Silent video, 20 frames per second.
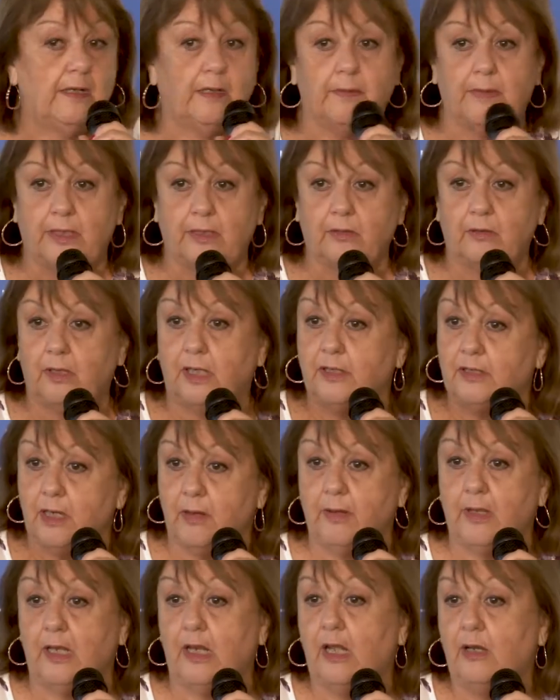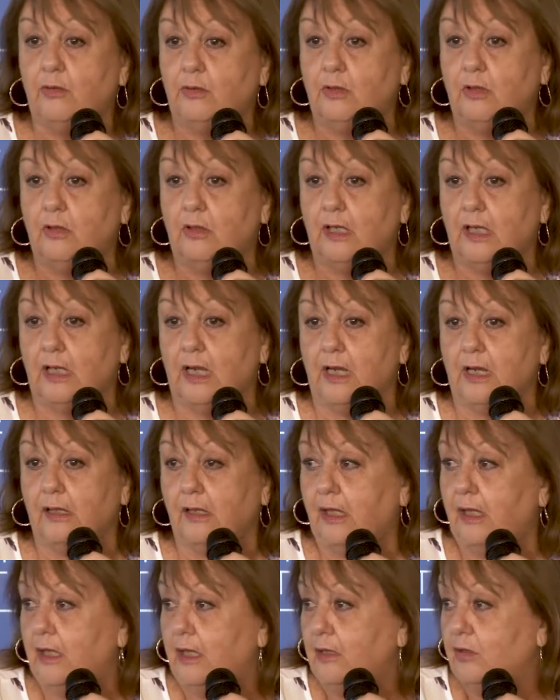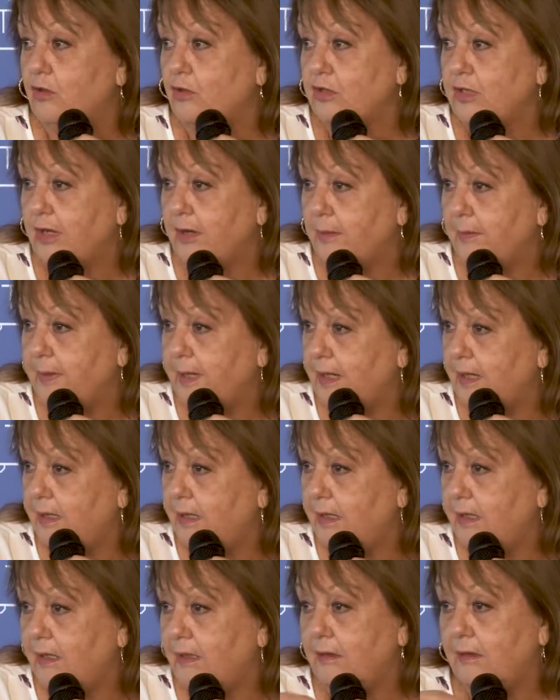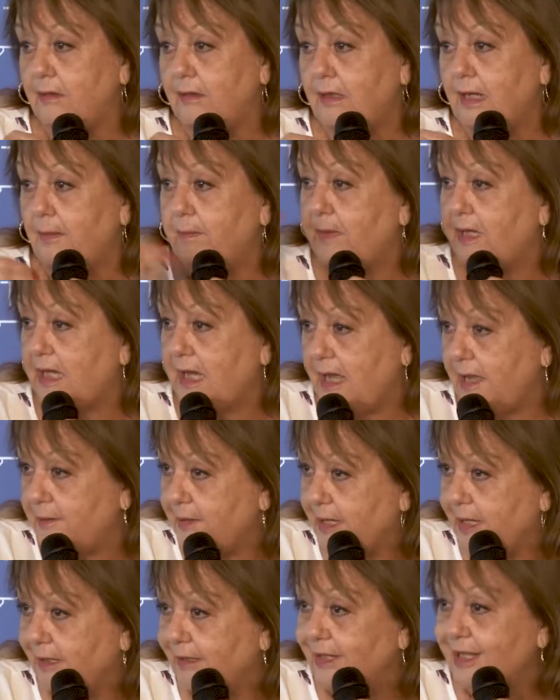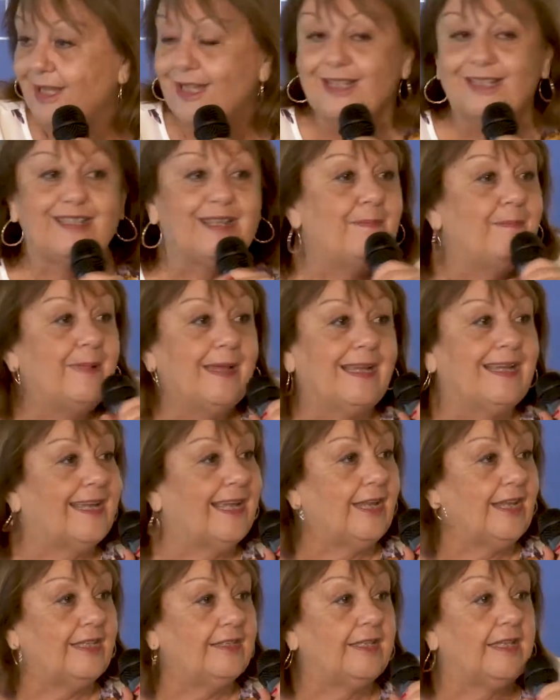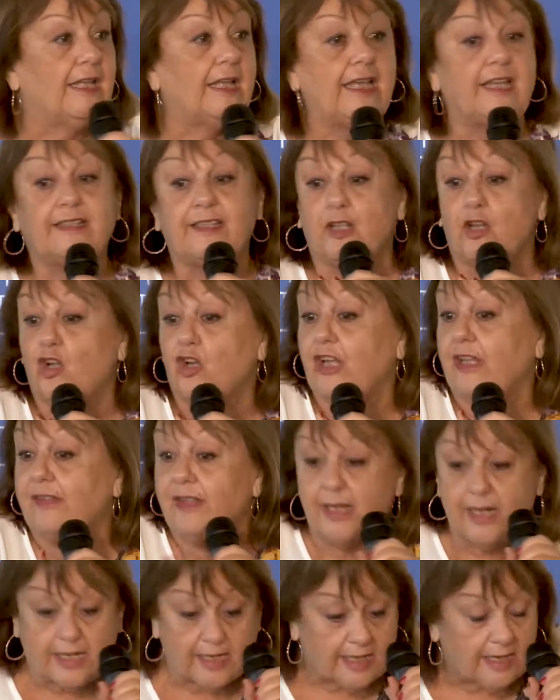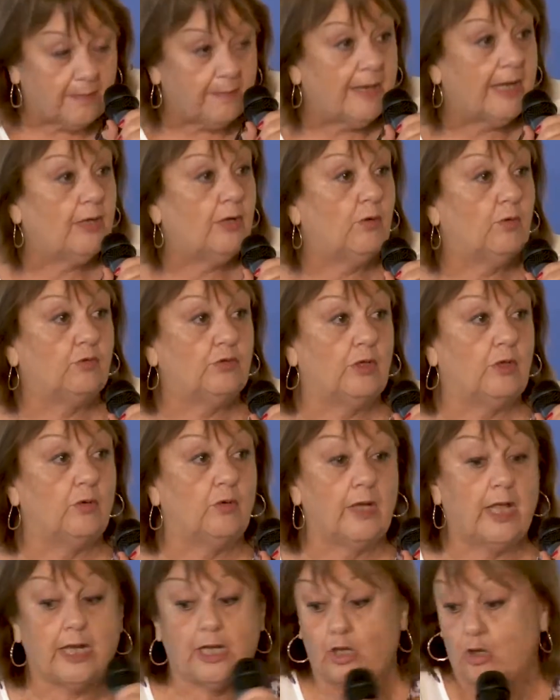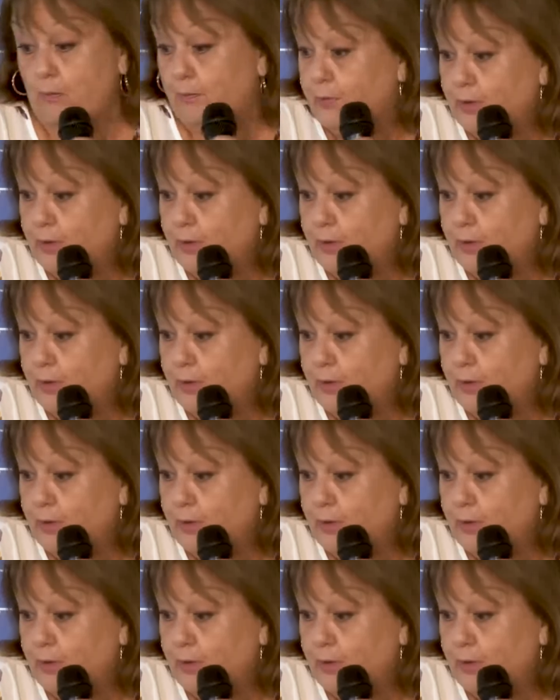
en la mano, las llaves del auto, la cartera, el collar de perlas, el lápiz labial, siempre y si, y si lo que tienen en la mano es un celular y no